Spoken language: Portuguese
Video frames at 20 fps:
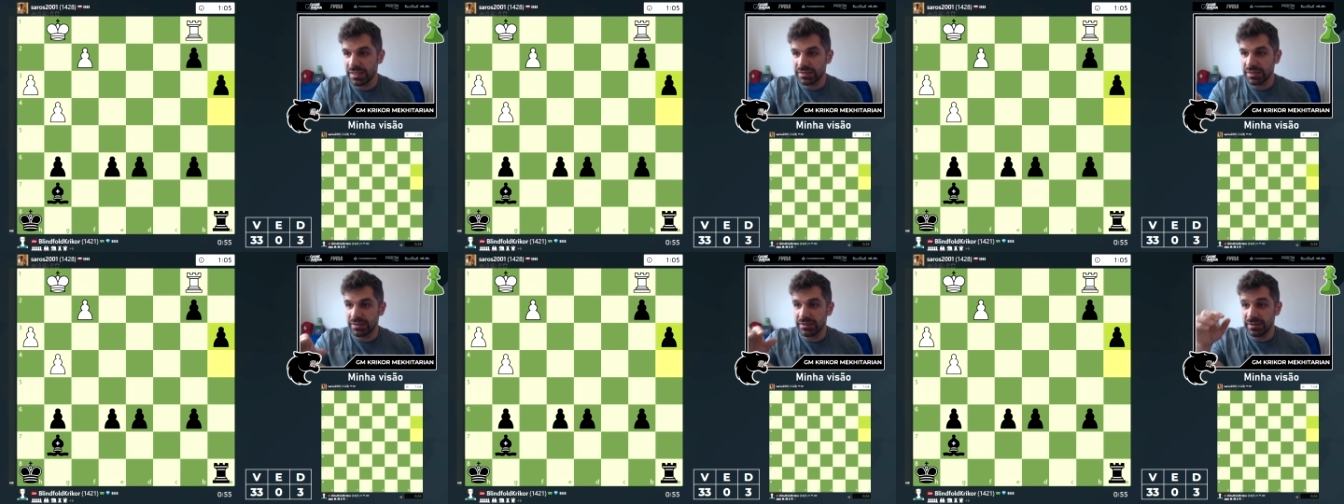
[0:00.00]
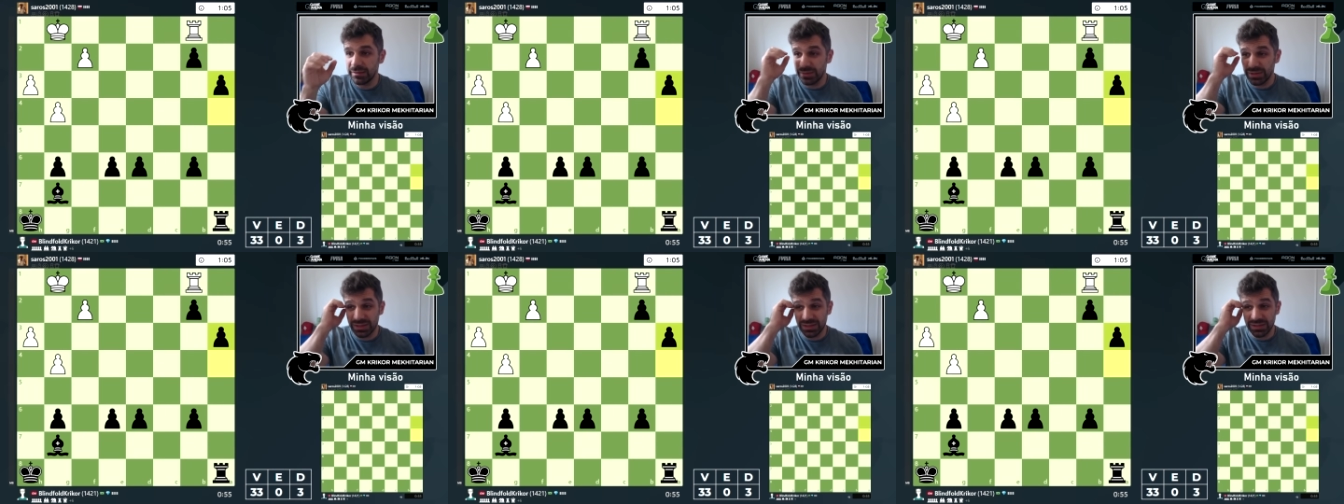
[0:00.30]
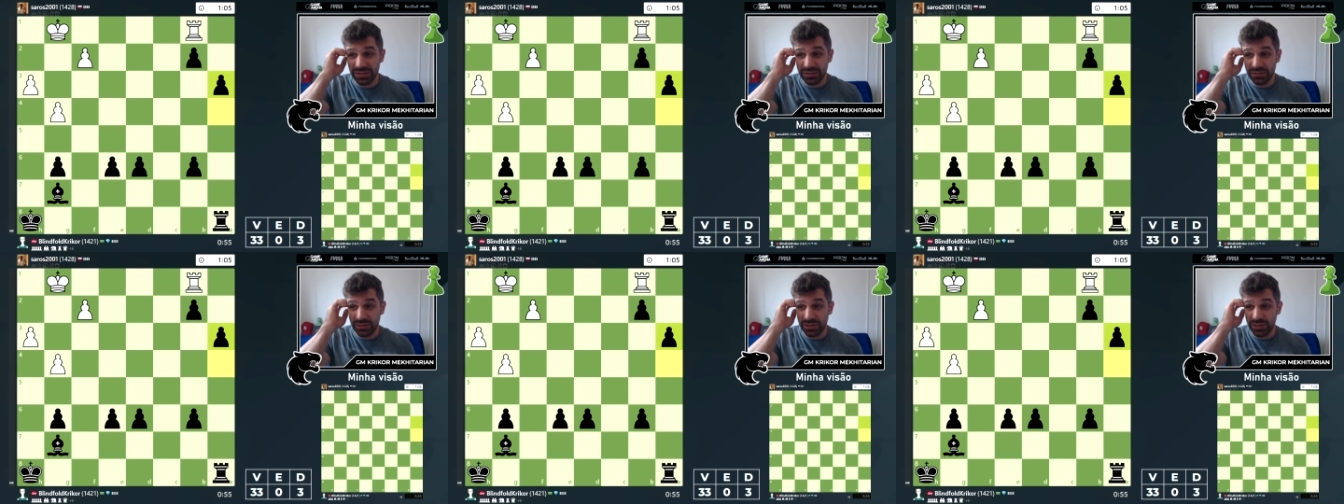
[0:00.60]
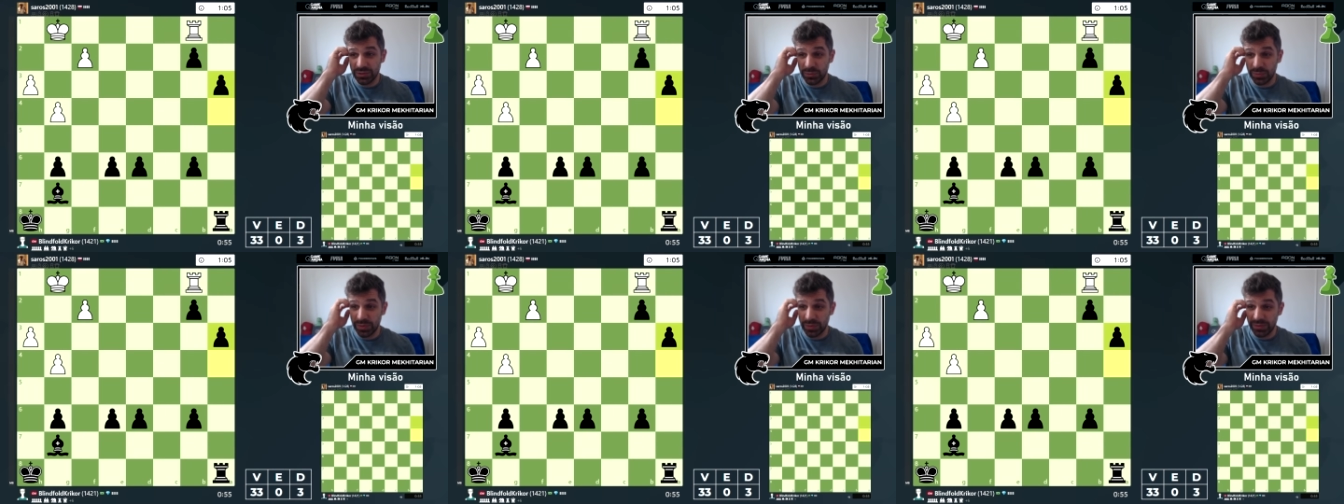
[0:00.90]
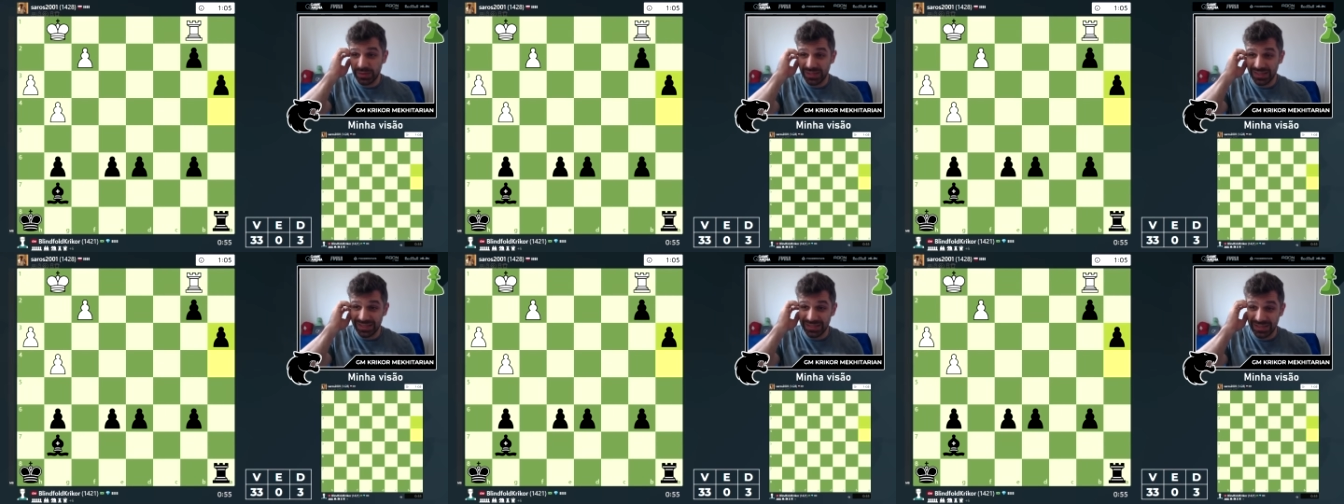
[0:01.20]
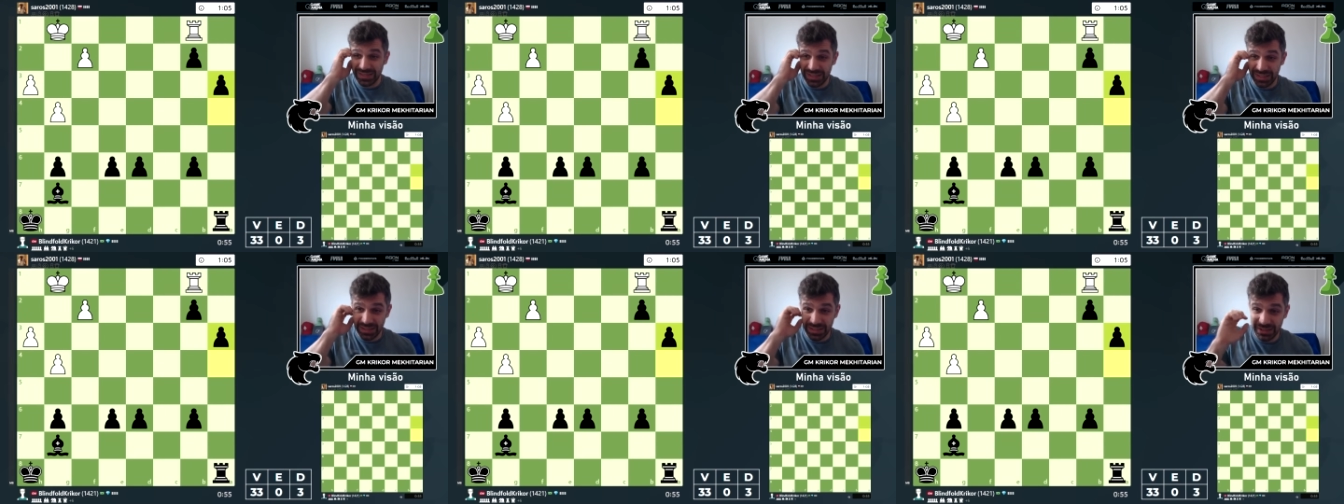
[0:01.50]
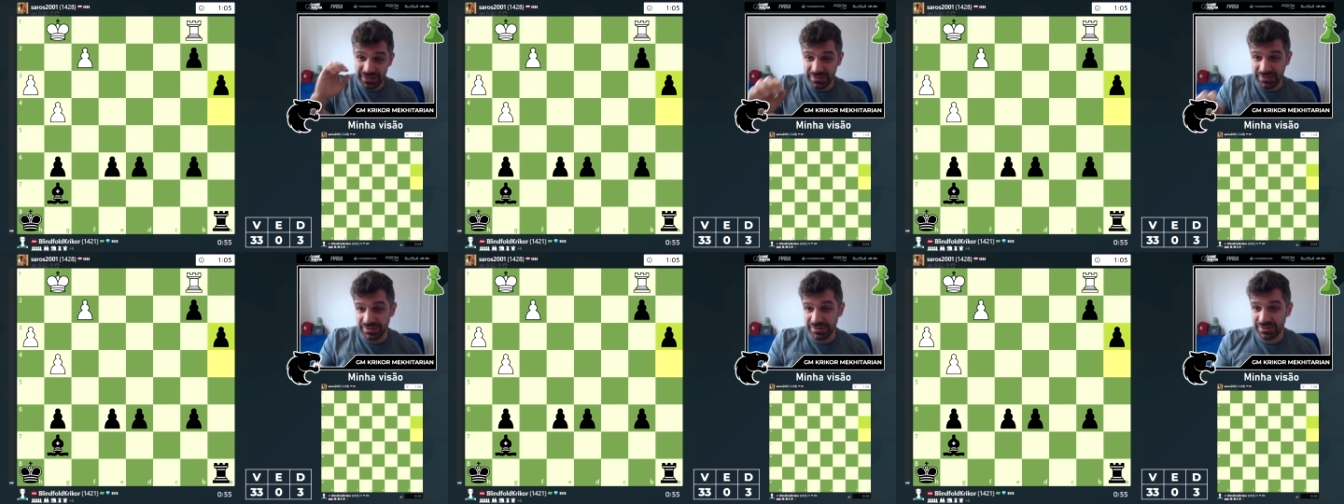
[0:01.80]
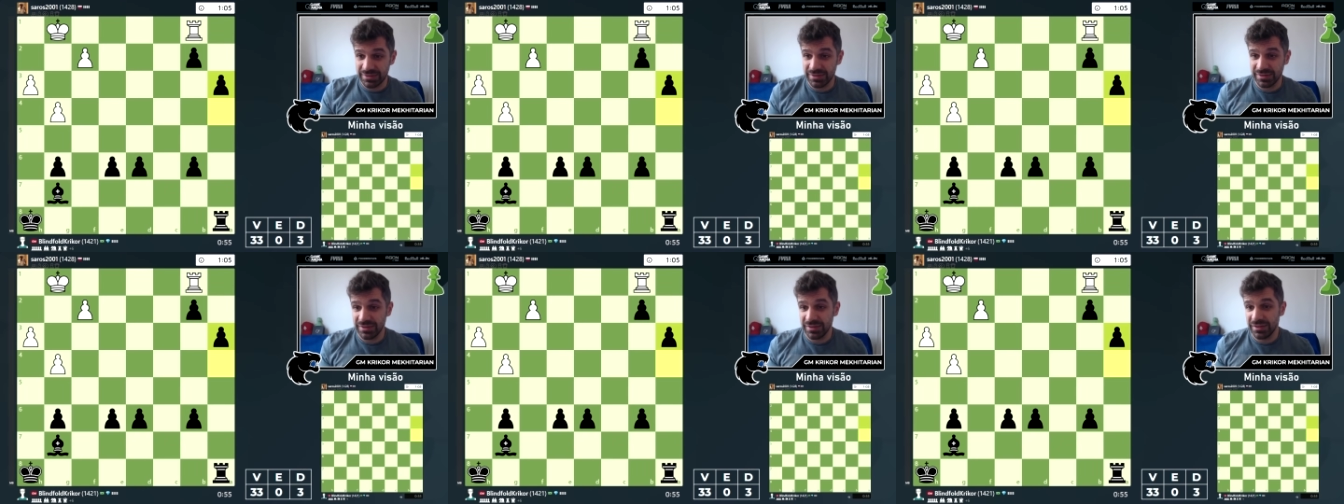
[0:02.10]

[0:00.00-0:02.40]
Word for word: da dama andando ali com o peão em A3.